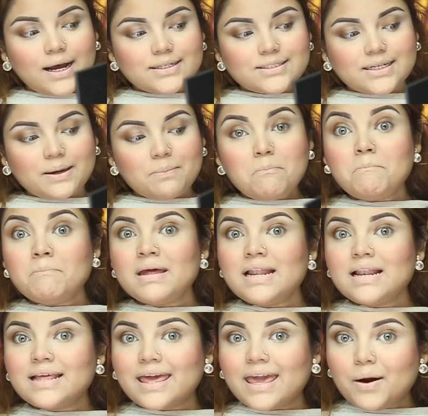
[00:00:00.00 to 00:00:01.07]
আজকে
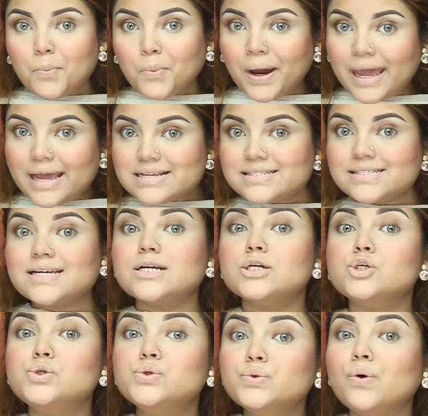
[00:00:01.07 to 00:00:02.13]
মিল্কি ওয়েস
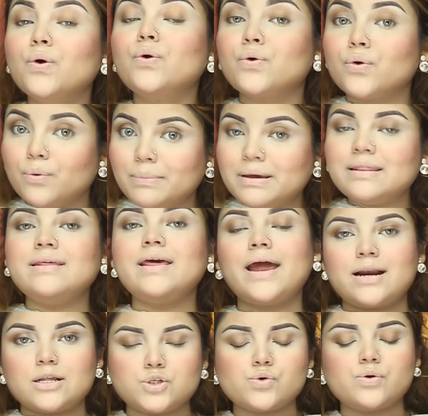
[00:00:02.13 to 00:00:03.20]
ডুও ক্রোমি দিয়ে
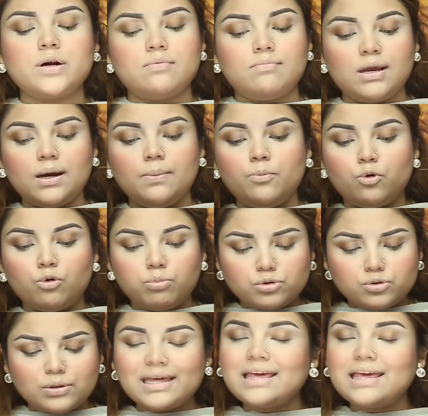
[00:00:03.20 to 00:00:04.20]
একটা চোখের মেকআপ করবো